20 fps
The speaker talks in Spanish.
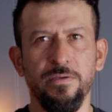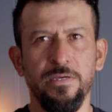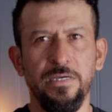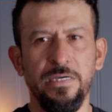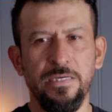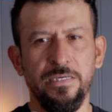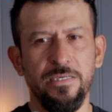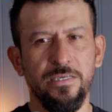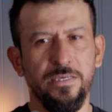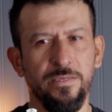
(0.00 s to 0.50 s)

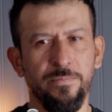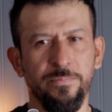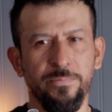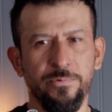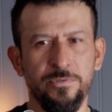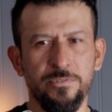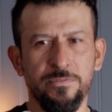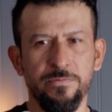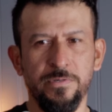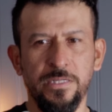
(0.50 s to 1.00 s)
Aquí
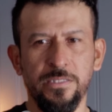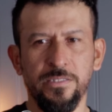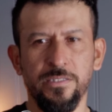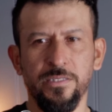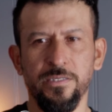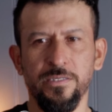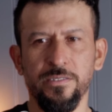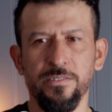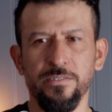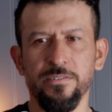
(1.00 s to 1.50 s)
por
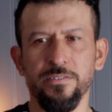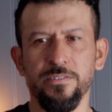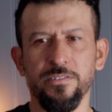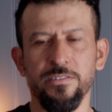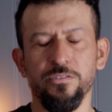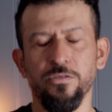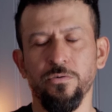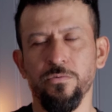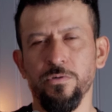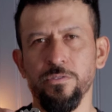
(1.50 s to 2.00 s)
suerte, eh,
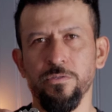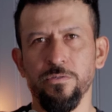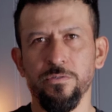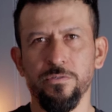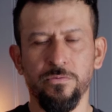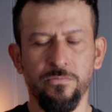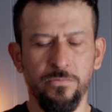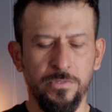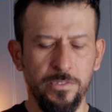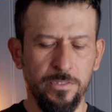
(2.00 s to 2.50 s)
yo cuando,
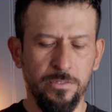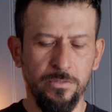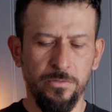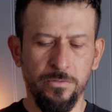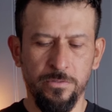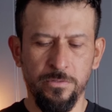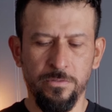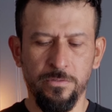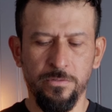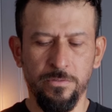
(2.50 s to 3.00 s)

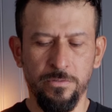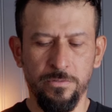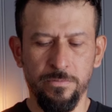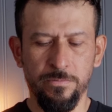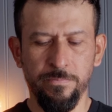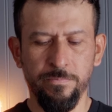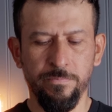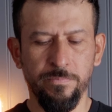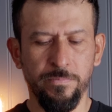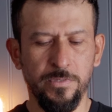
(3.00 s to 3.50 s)
cuando
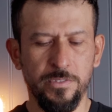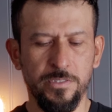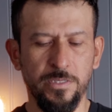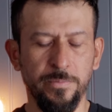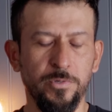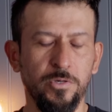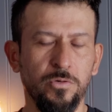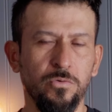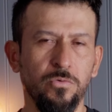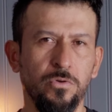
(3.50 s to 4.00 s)
se
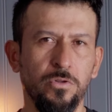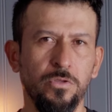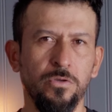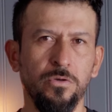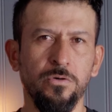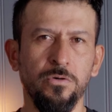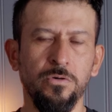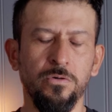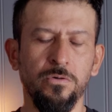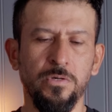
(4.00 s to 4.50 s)
me
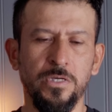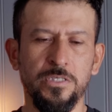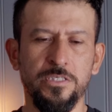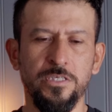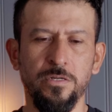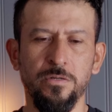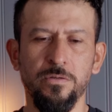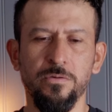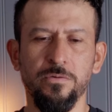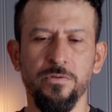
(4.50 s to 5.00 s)
ocurrió
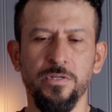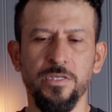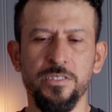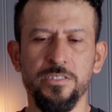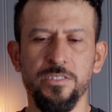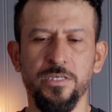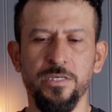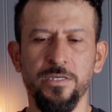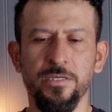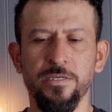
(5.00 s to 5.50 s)
hacerlo con
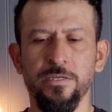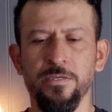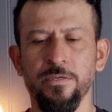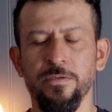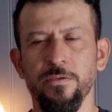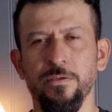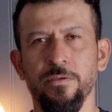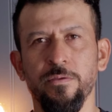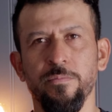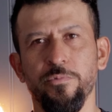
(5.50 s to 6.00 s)
esta,
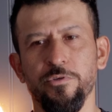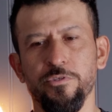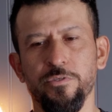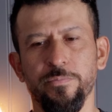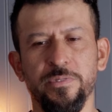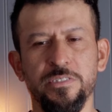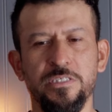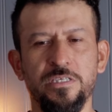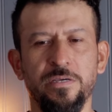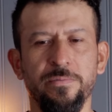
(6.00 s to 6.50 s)
pues yo
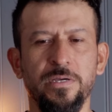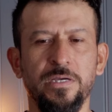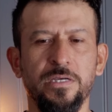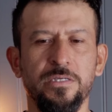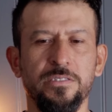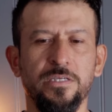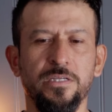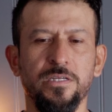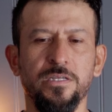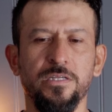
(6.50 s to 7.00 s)
pensaba
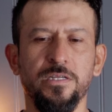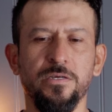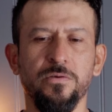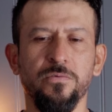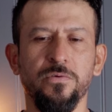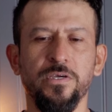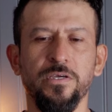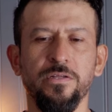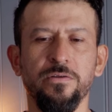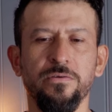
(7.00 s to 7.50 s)
hacerle el
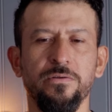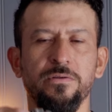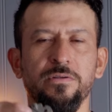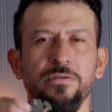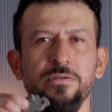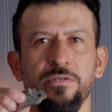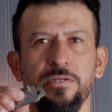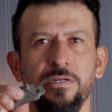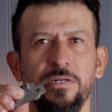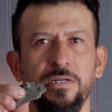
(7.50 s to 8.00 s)
agujero
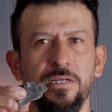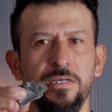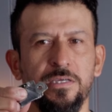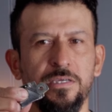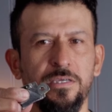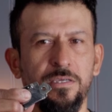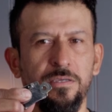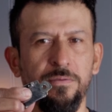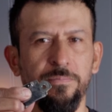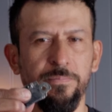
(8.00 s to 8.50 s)

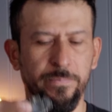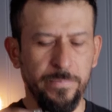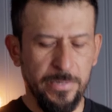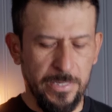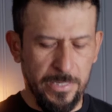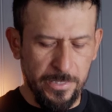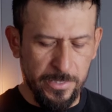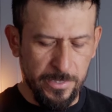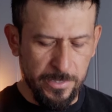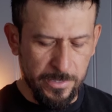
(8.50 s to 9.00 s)
aquí
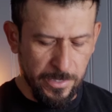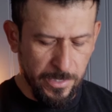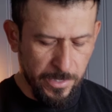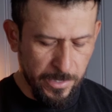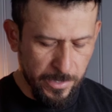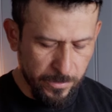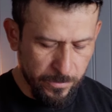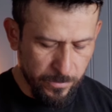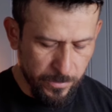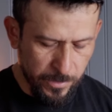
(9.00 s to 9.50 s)
para que
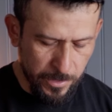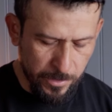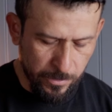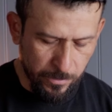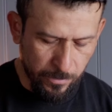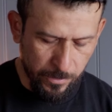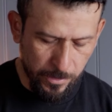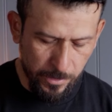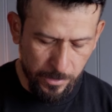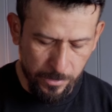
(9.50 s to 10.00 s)
entrara con el
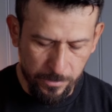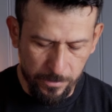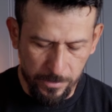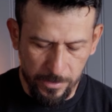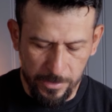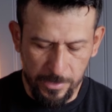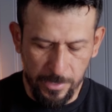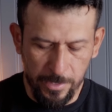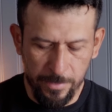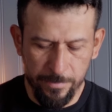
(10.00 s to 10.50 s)
tornillo
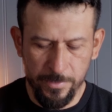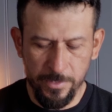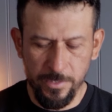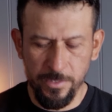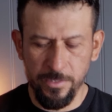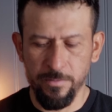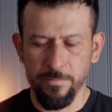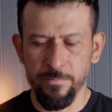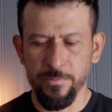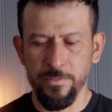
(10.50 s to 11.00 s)
que trae
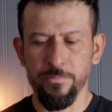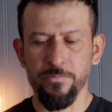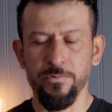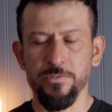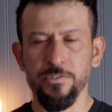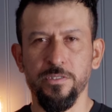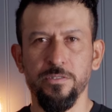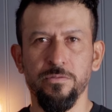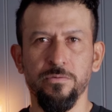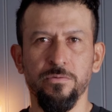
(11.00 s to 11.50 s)
mi, mi
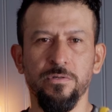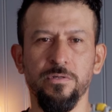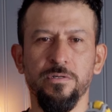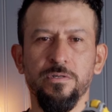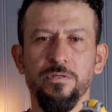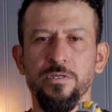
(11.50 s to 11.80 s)
multitool.